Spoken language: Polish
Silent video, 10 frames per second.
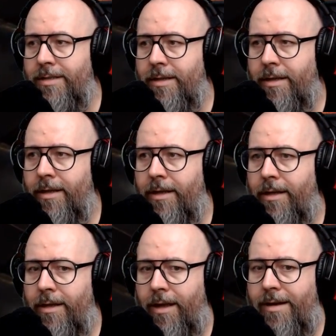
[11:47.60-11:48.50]
czas.
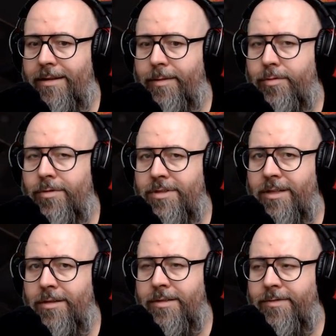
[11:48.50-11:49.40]
Ale to było
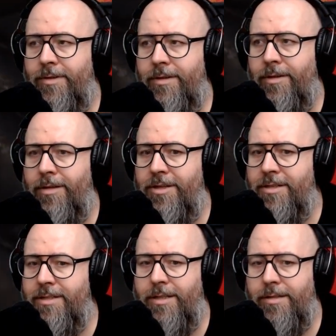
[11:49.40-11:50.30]
dziadostwo i to
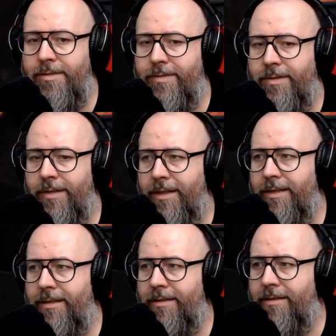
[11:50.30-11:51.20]
też jest dziadostwo, okej?
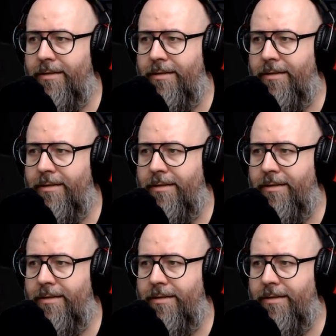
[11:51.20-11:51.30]
Okay?